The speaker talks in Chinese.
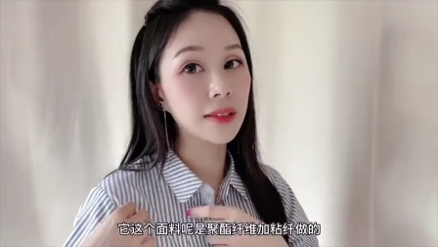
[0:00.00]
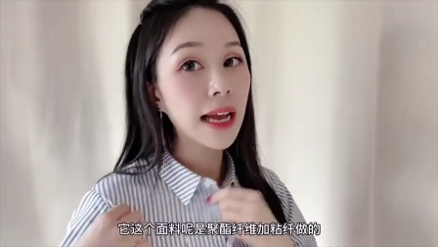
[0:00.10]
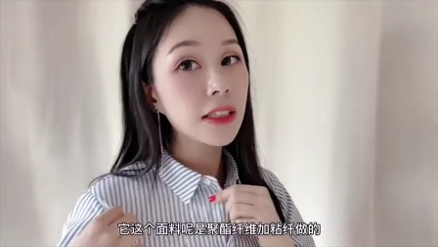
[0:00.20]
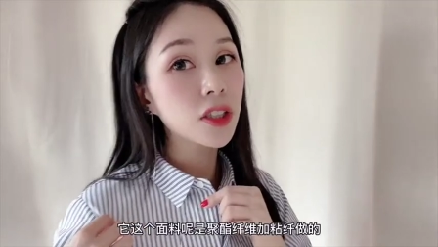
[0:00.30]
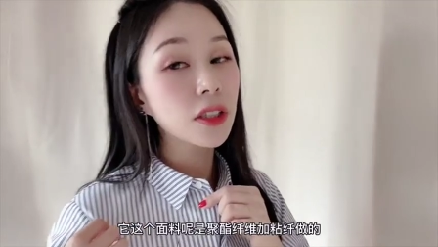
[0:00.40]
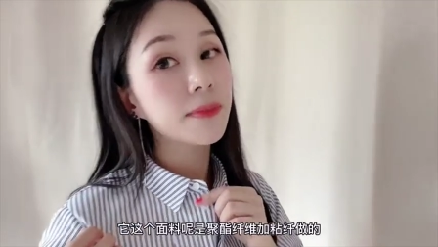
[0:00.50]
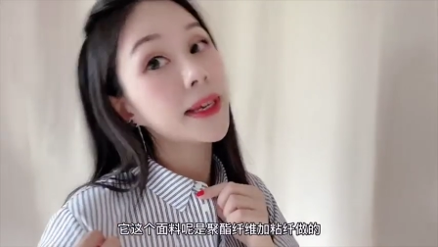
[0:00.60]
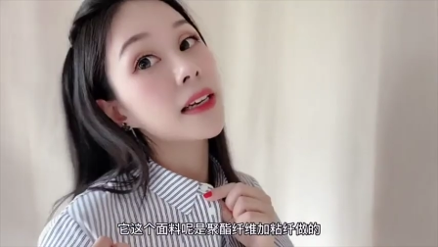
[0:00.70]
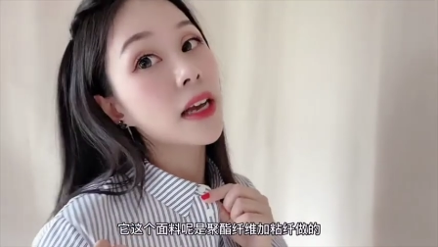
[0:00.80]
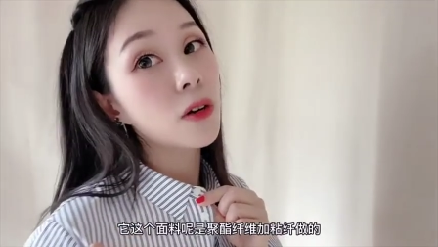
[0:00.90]
它这个
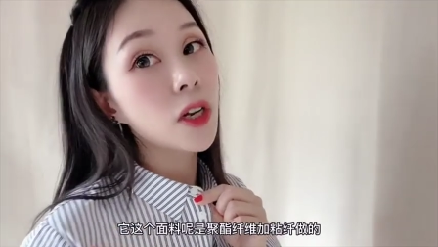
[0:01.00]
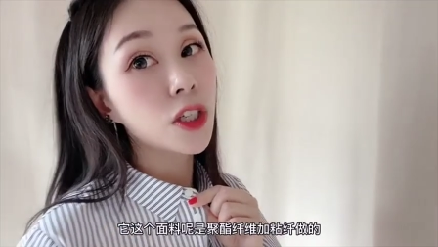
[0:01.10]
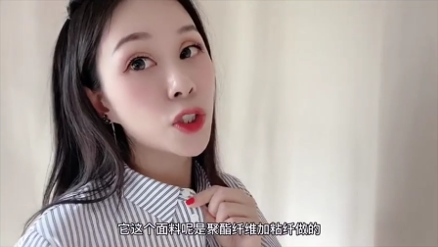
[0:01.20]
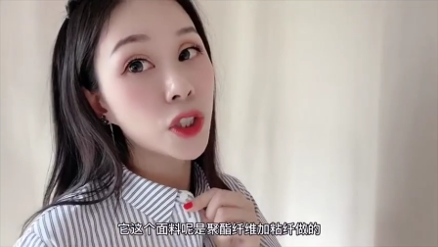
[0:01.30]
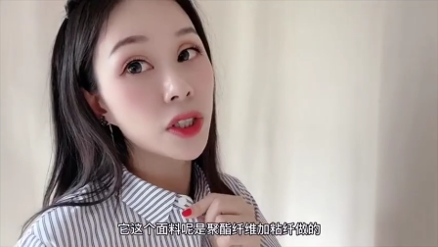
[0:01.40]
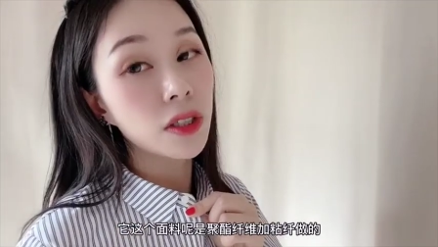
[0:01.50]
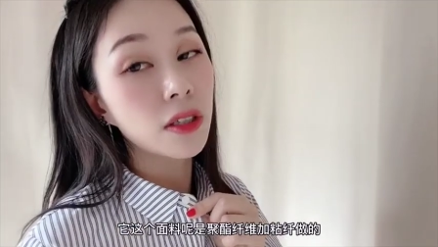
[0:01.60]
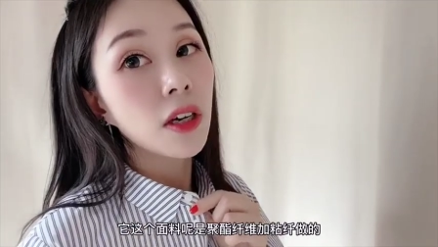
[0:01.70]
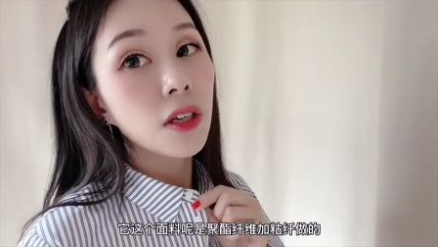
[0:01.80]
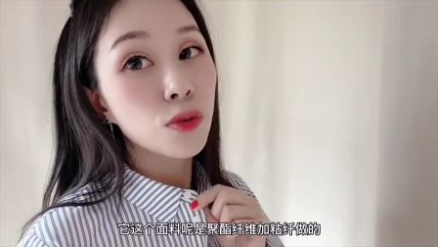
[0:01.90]
面料呢是
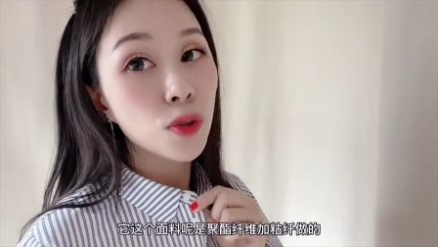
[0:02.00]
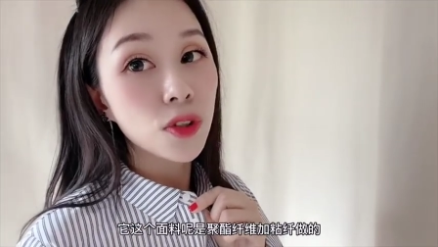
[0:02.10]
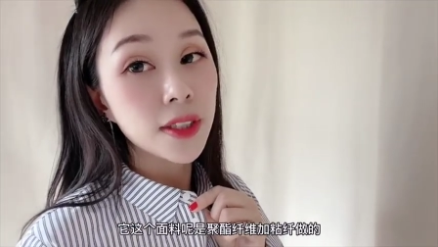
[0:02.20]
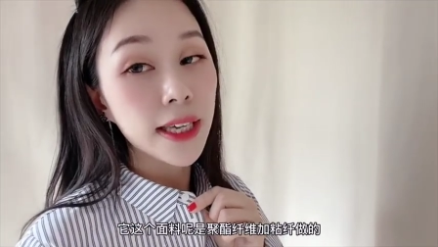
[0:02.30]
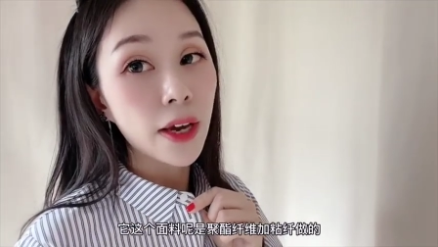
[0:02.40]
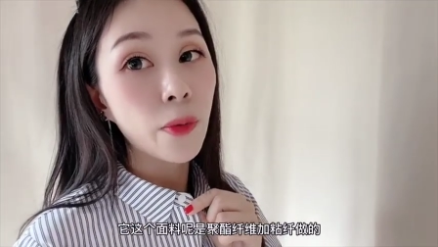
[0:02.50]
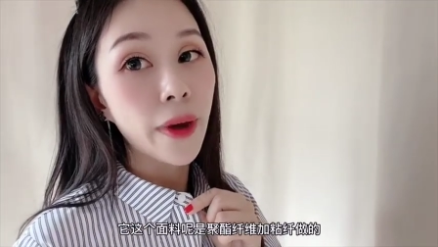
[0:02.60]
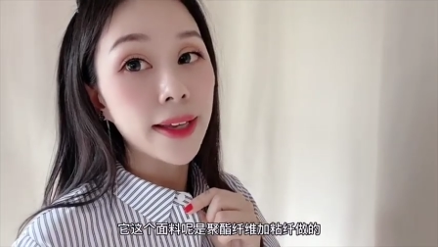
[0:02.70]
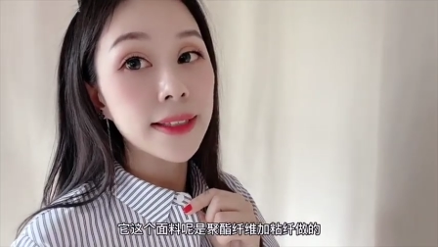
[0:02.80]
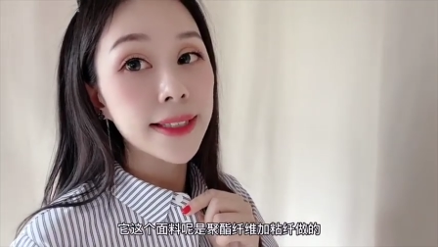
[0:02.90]
聚酯纤
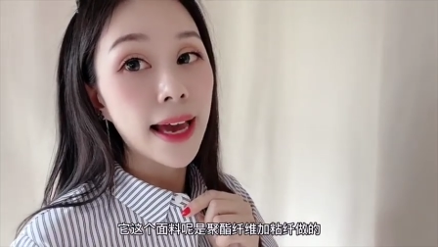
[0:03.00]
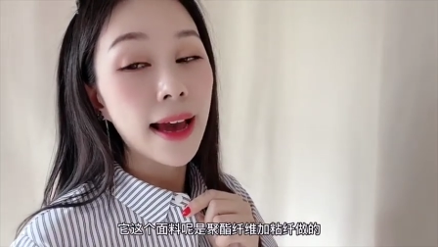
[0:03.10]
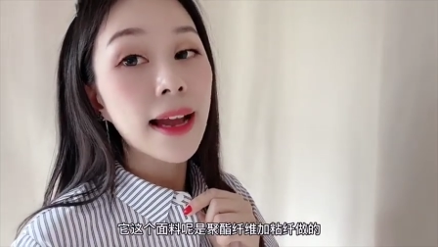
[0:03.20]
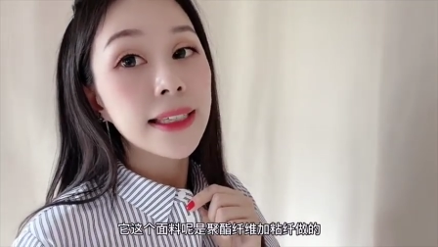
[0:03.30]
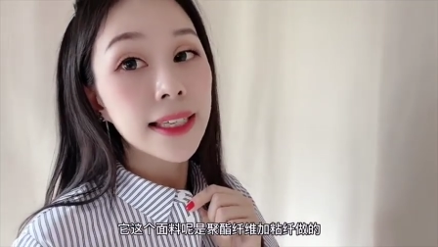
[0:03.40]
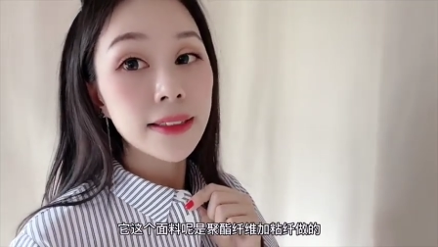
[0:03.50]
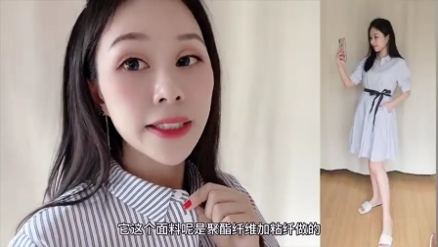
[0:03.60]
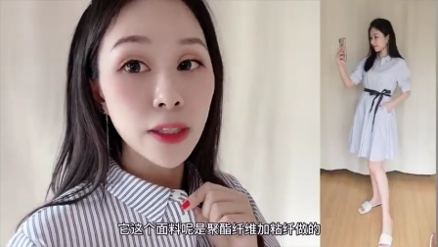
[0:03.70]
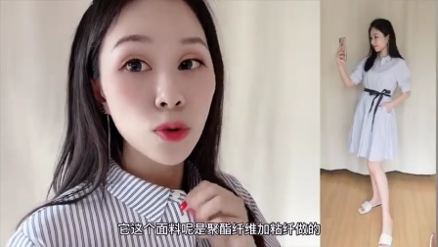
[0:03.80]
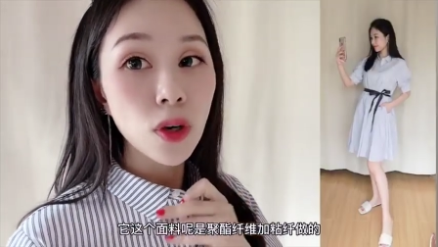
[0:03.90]
维加烟
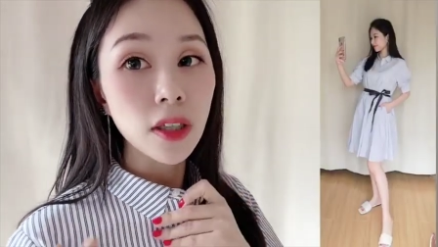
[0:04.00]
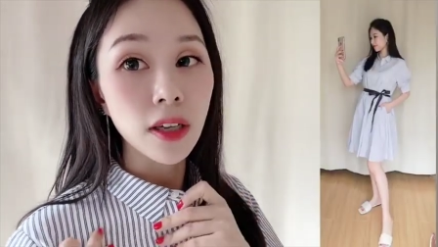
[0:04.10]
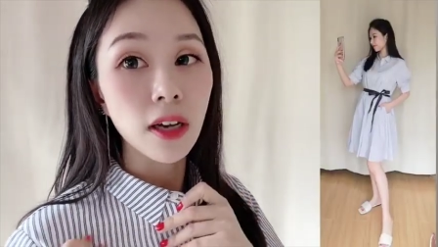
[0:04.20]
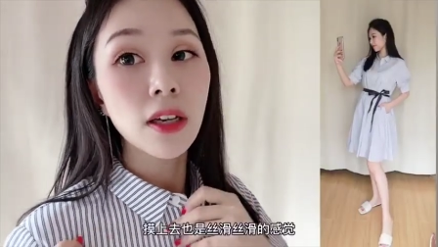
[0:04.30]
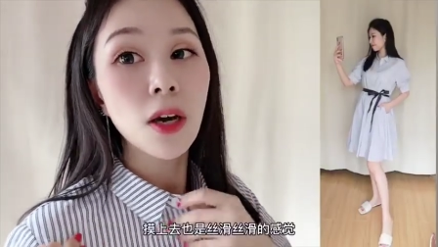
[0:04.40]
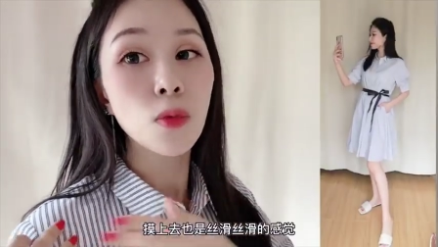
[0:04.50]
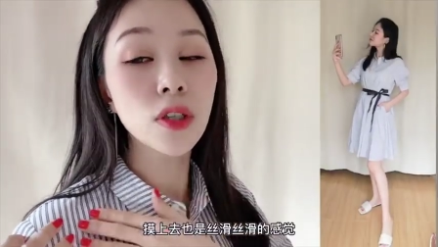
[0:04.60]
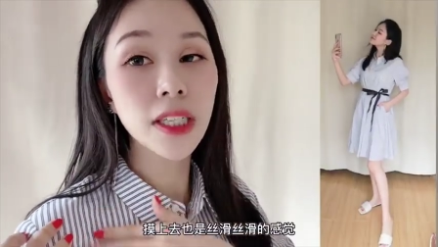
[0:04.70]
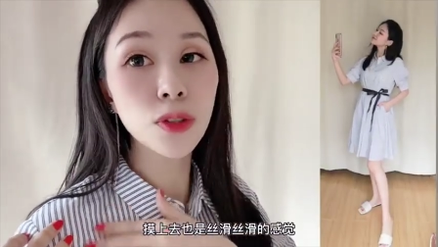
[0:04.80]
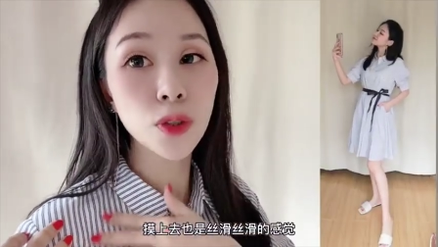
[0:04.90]
纤做的，摸
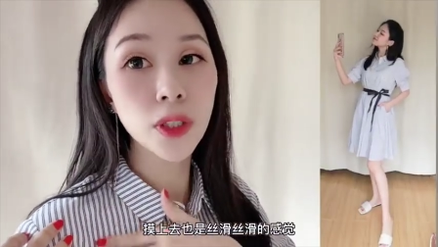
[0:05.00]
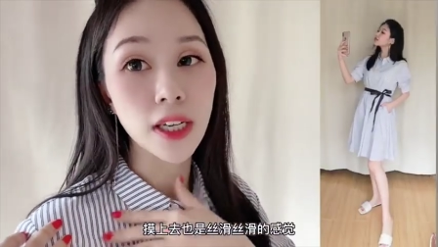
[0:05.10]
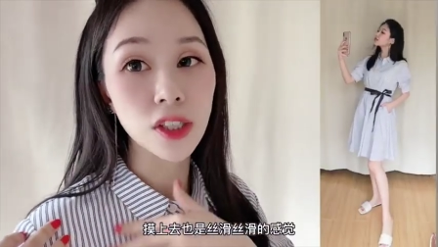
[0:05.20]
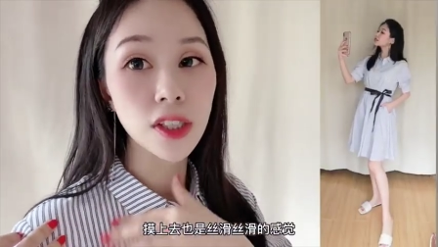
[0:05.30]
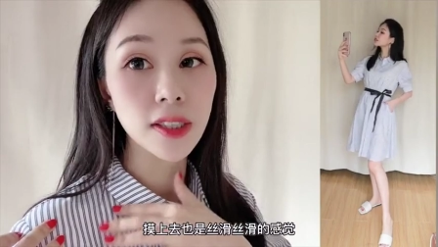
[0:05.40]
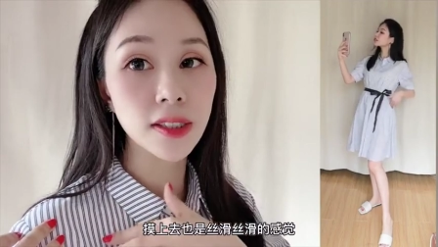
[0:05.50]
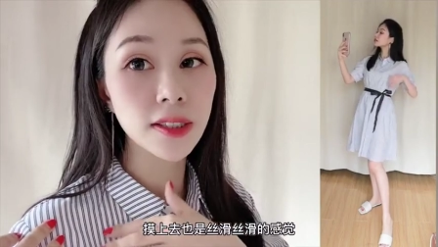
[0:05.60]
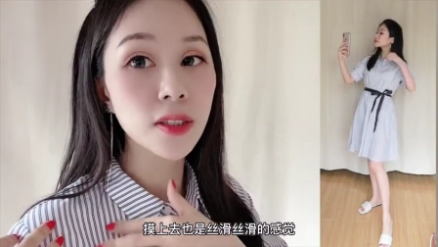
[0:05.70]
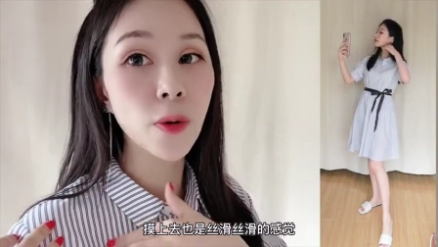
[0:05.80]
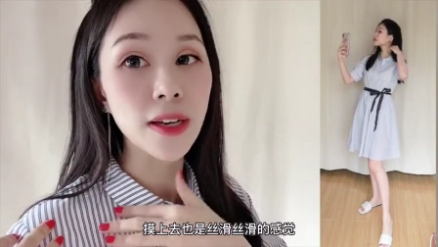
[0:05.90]
上去也是
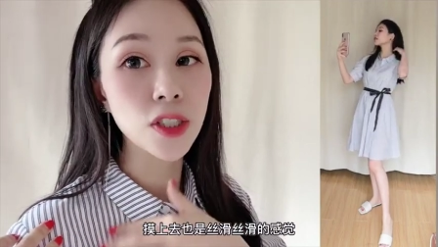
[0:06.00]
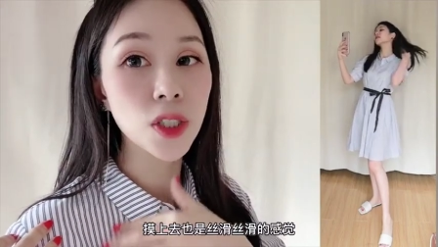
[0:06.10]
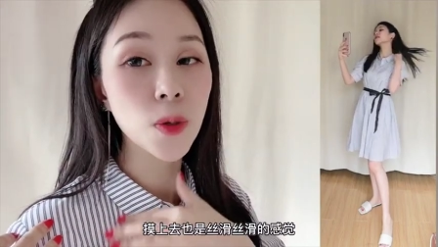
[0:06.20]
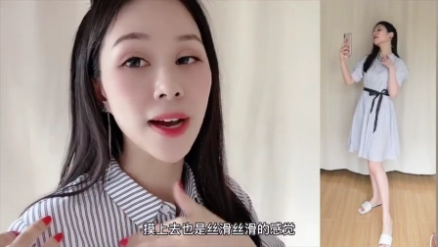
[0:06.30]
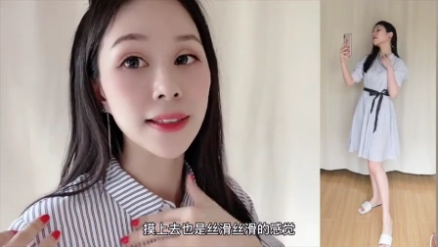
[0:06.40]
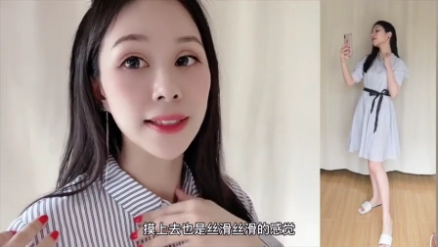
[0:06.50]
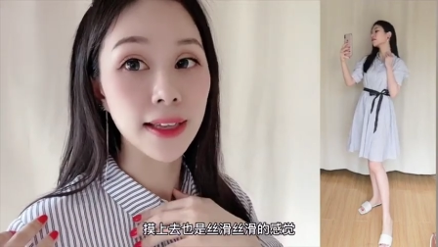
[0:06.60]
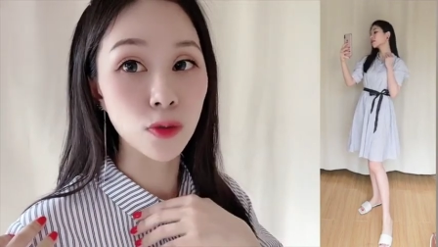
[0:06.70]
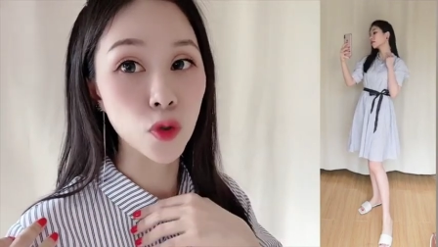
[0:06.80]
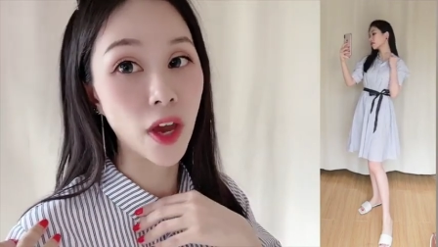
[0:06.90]
丝滑丝滑的
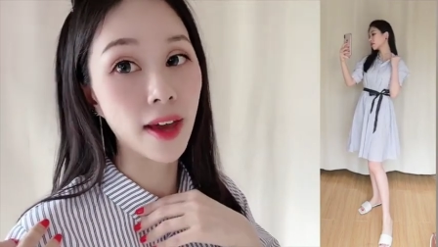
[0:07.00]
感觉。